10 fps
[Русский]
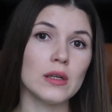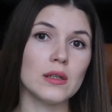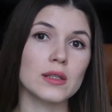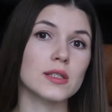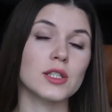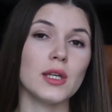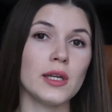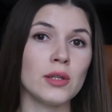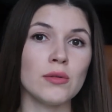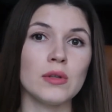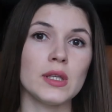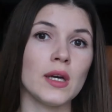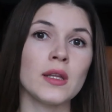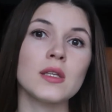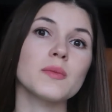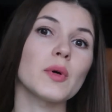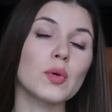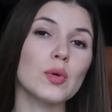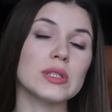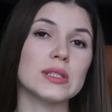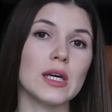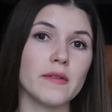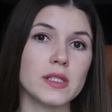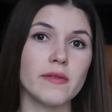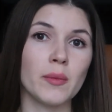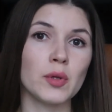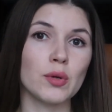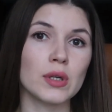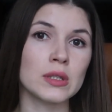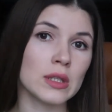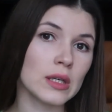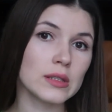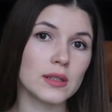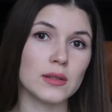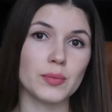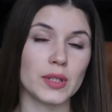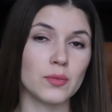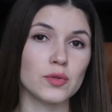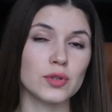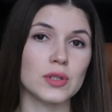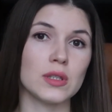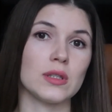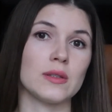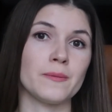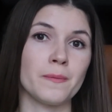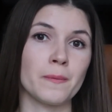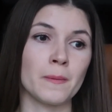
А, к сожалению, я не смогу оставить вам ее контакты, потому что